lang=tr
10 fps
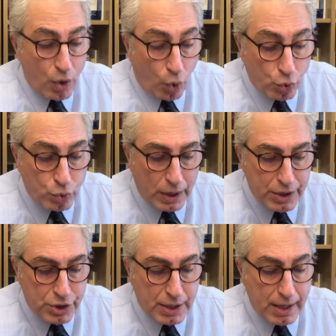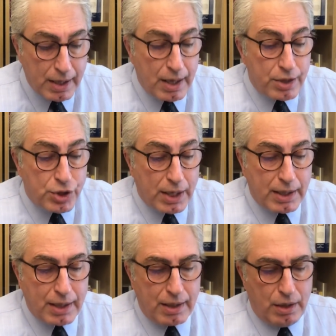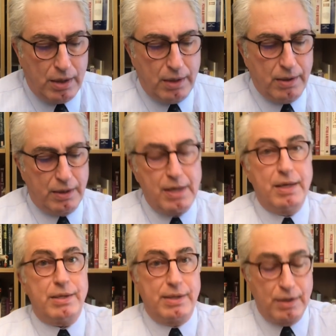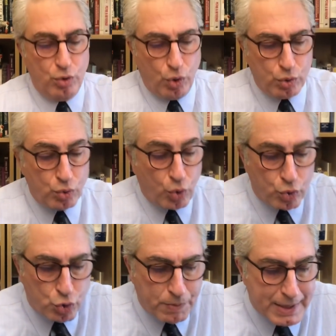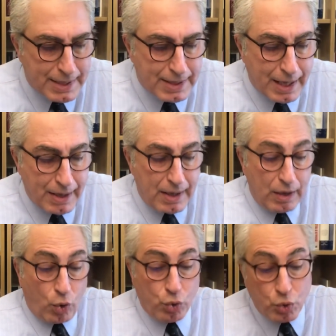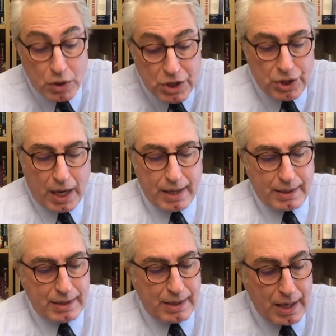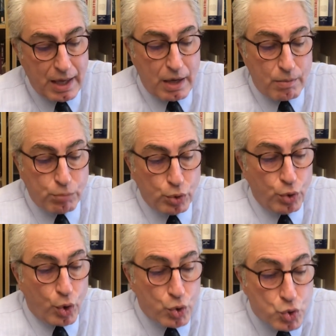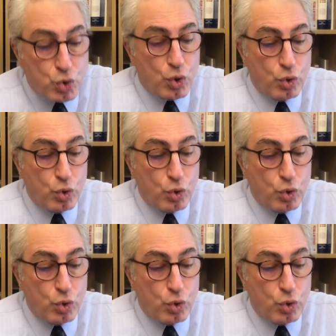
Onu da işte şeyde e, yine Sinirlioğlu'nun konuşmasında onun işaretini de buluyoruz.